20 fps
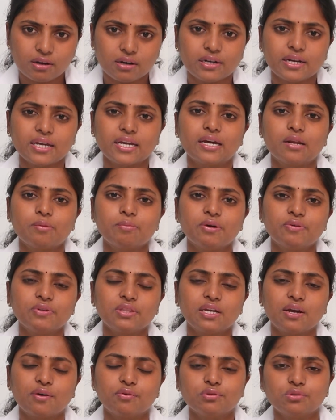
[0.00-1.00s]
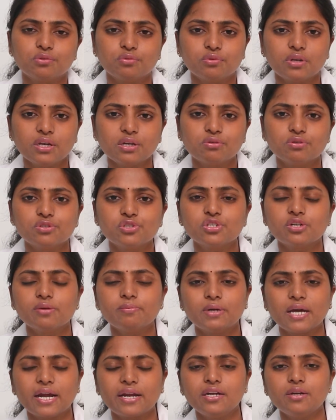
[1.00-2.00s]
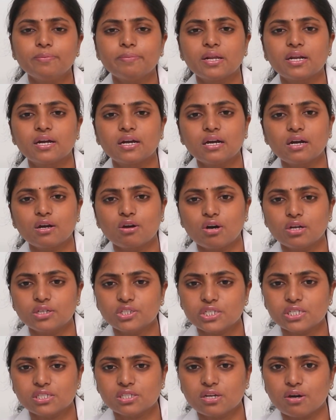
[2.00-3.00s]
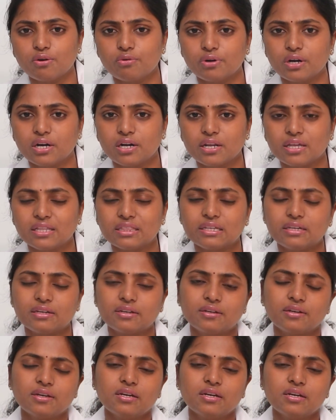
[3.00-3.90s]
అంటే గర్భవతి అవుతూనే కొంచెం డైట్ పరంగా కాన్షియస్గా ఉన్నట్టయితే